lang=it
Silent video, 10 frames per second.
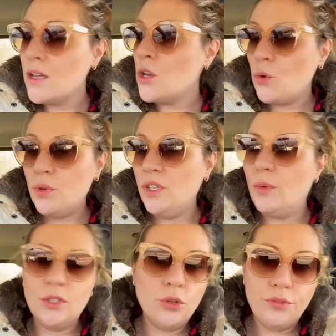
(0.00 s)
quindi
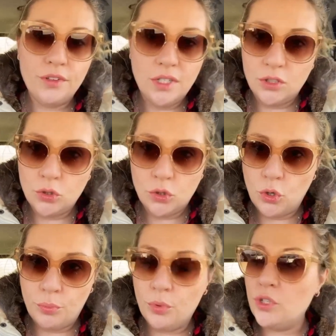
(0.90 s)
quando ho finito non ho
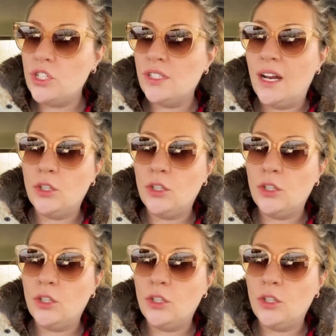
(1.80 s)
più registrato,